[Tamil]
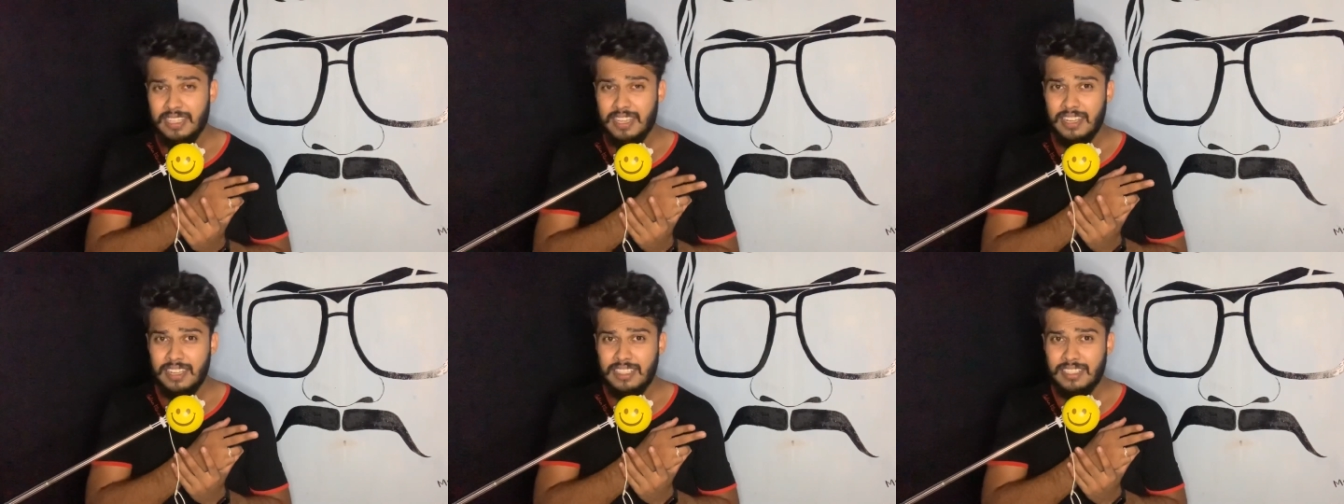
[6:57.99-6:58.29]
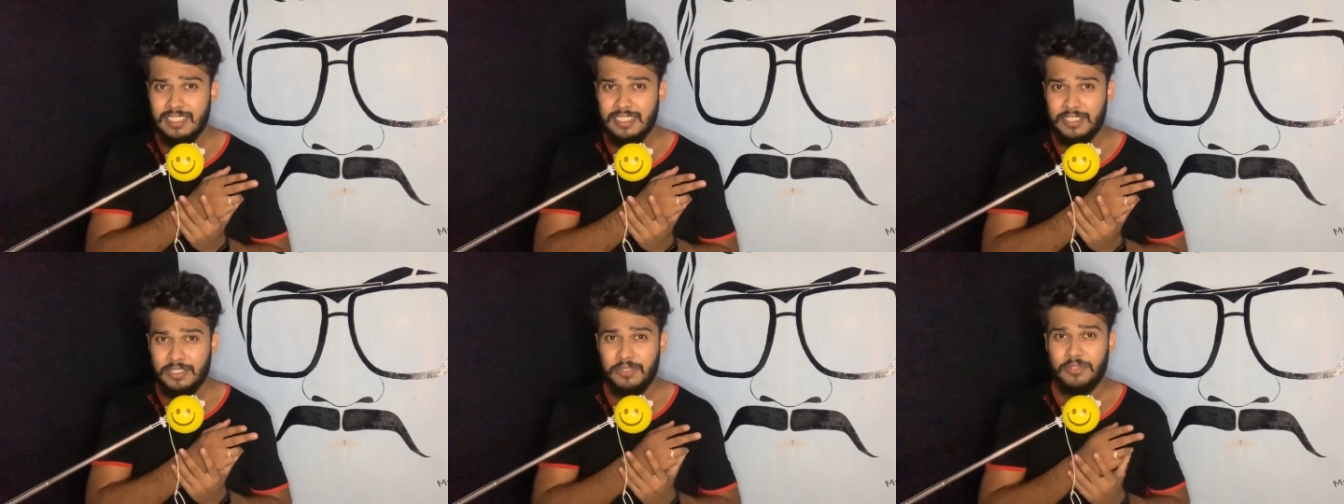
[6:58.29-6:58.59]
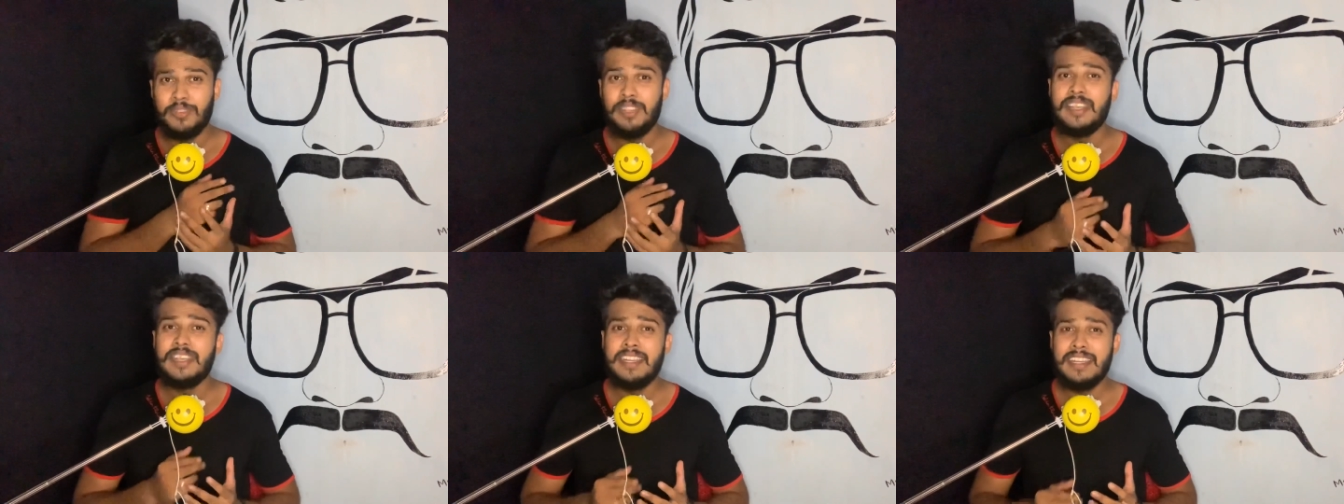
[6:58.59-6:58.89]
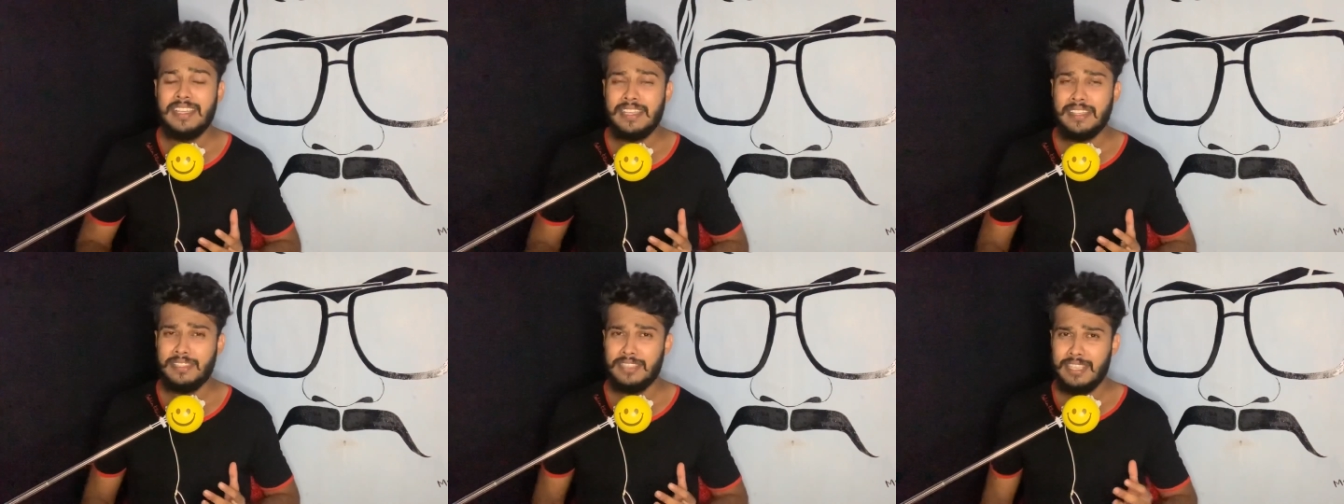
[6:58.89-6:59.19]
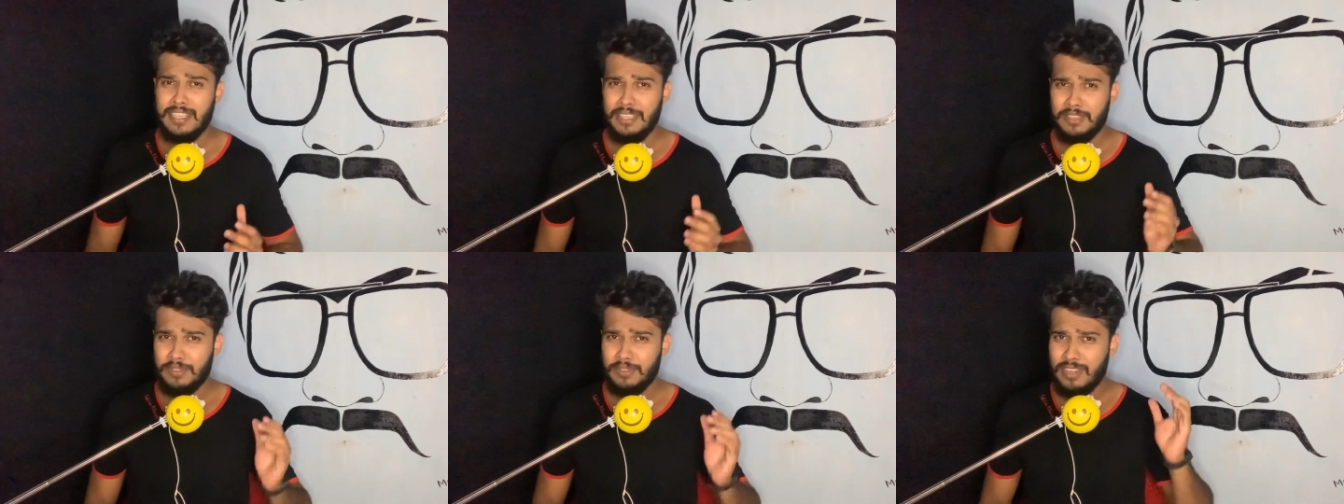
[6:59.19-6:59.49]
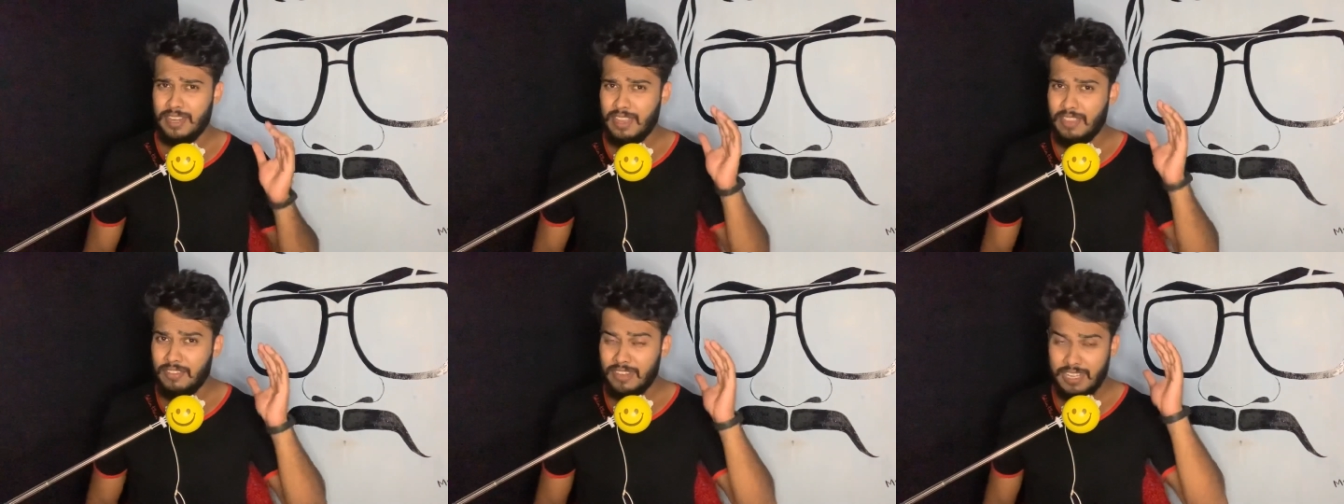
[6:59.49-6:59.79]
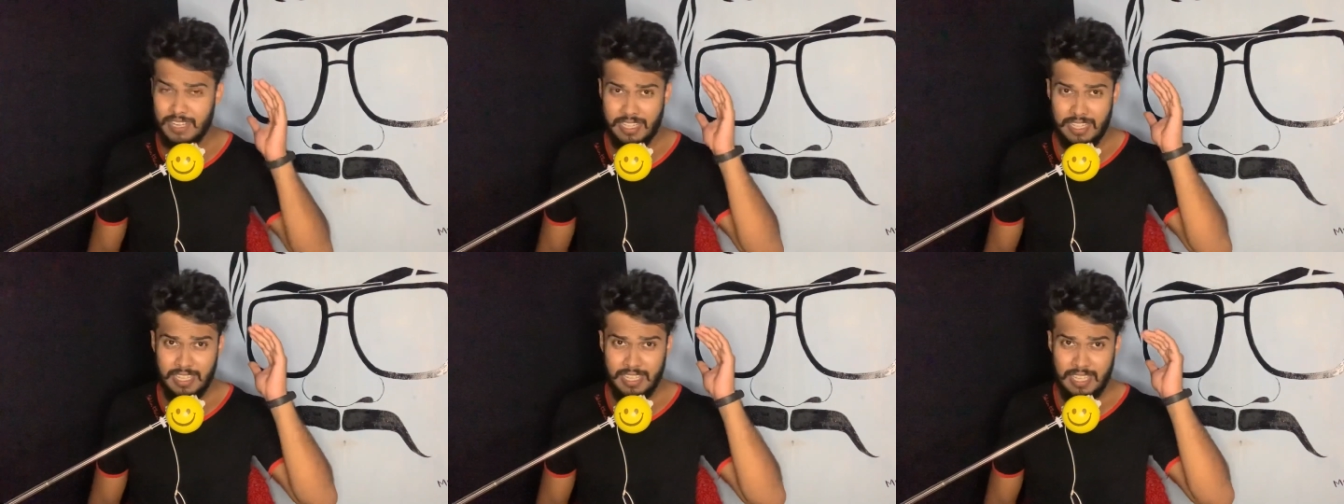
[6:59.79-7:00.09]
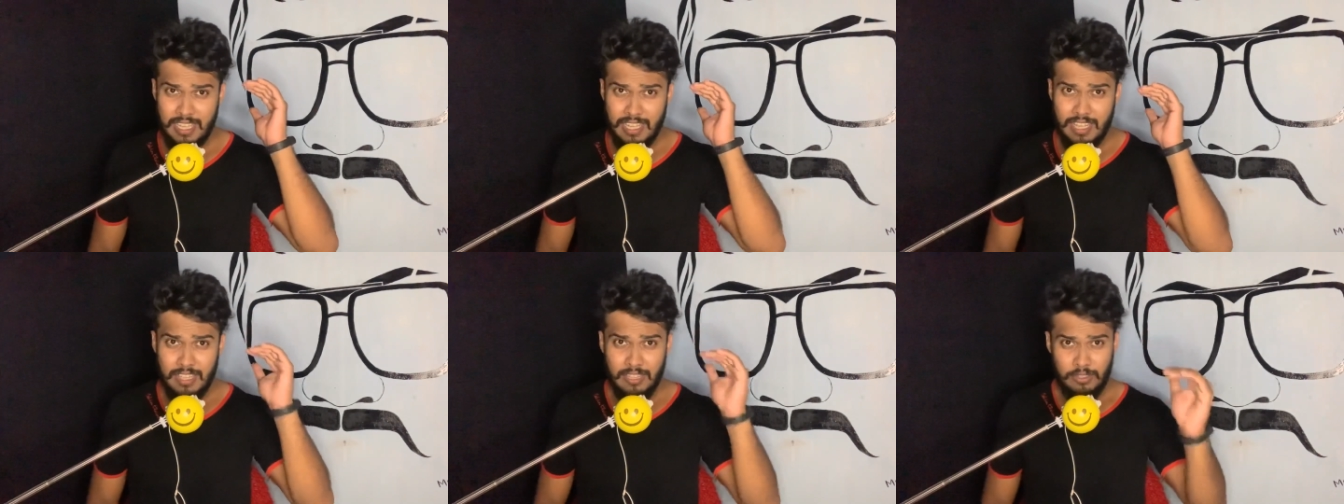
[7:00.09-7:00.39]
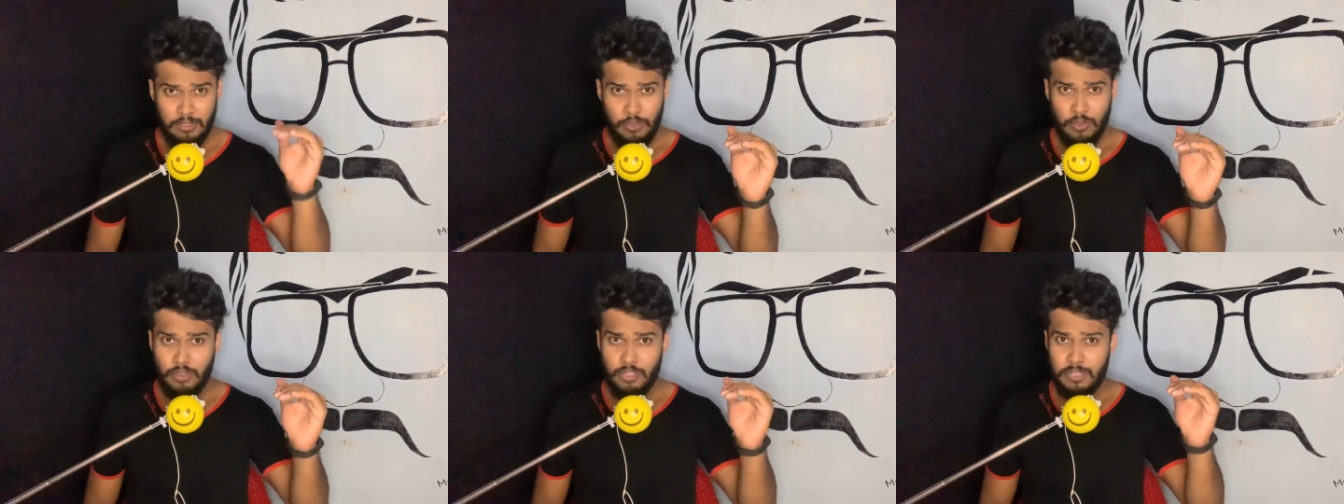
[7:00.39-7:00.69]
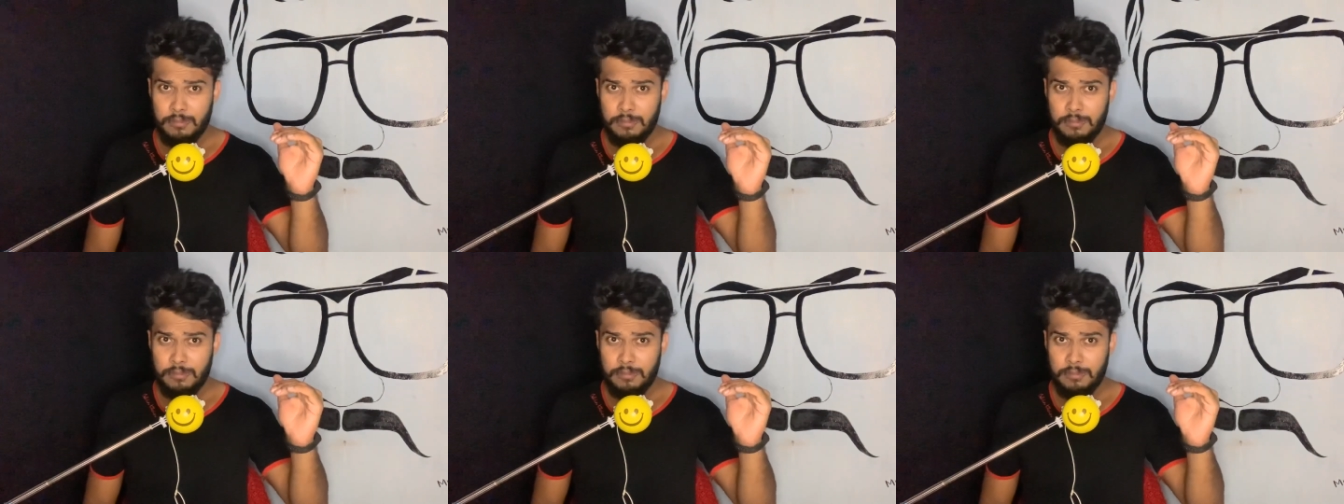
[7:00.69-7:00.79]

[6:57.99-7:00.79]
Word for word: நடுங்குது உடனடியாக சேகுவரா அவங்களோட தோக்க